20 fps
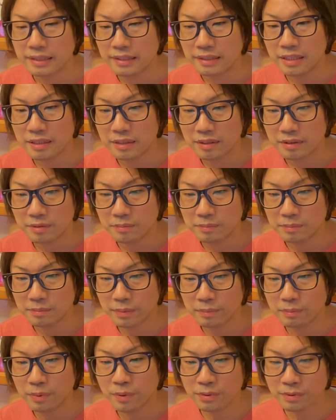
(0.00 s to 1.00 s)
で、
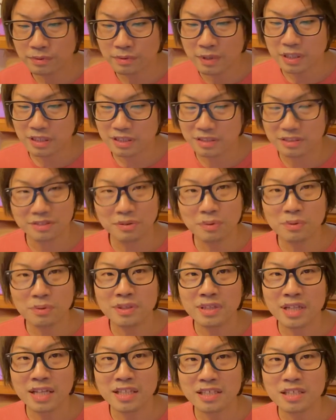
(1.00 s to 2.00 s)
僕はそ
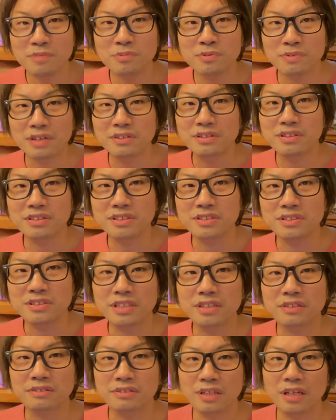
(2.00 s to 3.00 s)
んなに気分悪いってん
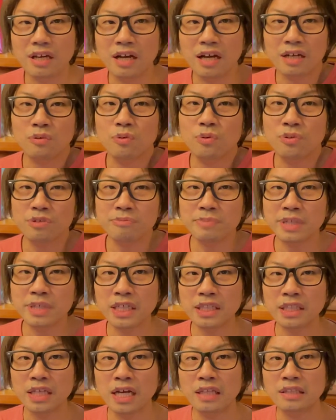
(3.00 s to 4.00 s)
じゃなくて、あ、こういう見
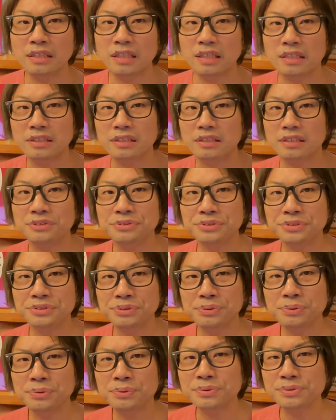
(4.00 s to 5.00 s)
方あんだなっていう
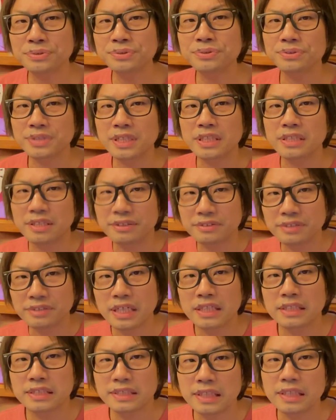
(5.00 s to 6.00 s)
情報収集できてる
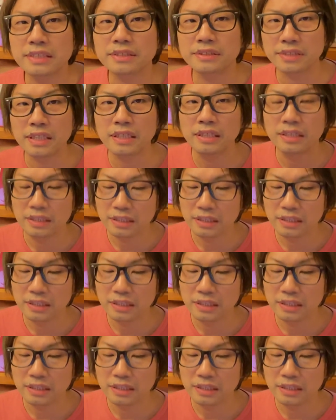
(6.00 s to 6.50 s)
感じなんですね。